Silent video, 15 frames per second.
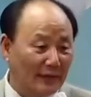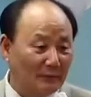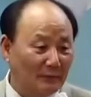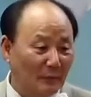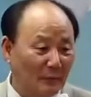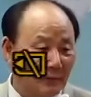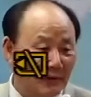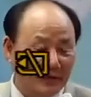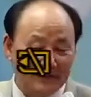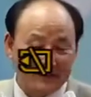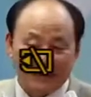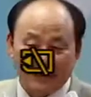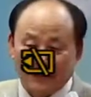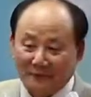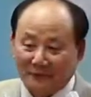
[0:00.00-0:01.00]
뭐가
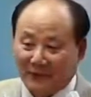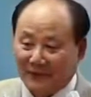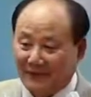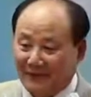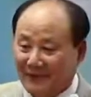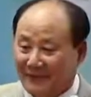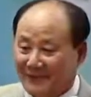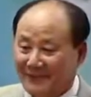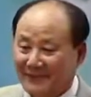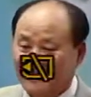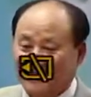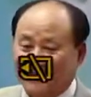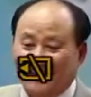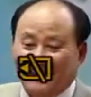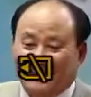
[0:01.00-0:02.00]
이렇게 막
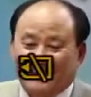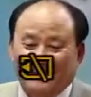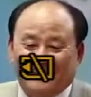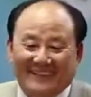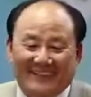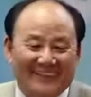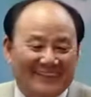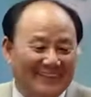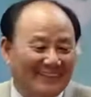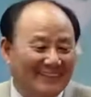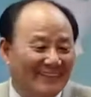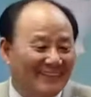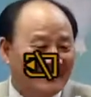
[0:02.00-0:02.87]
이렇게 그러니 그럼